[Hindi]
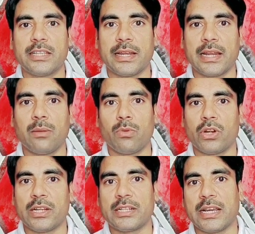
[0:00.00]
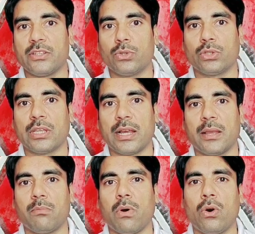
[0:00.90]
चैनल मोनेटाइज होता
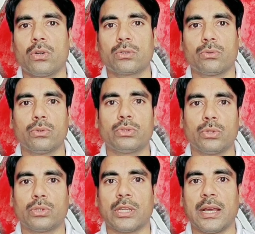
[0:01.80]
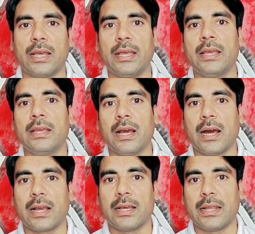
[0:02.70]
है बहुत कुछ होता है
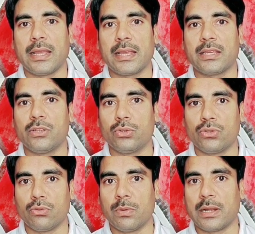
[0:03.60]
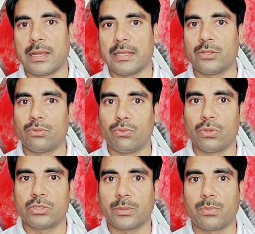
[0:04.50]
अगर एक यूट्यूबर है तो
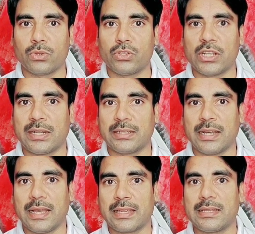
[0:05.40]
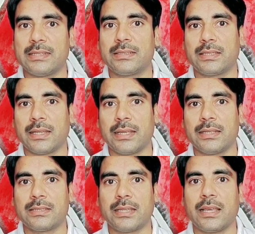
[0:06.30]
वो सब कुछ जानता है किस
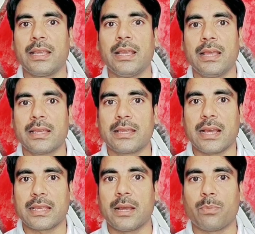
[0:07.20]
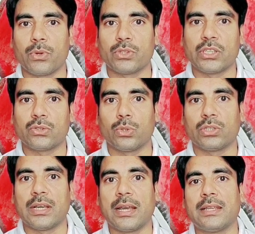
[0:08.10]
तरह से क्या क्या प्रोसेस
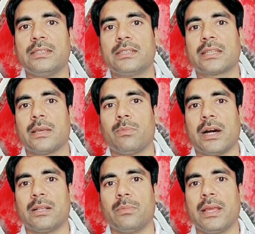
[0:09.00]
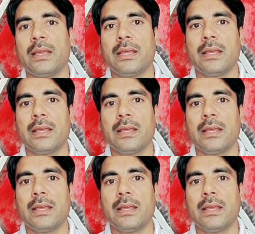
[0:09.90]
होता है जिसके बाद में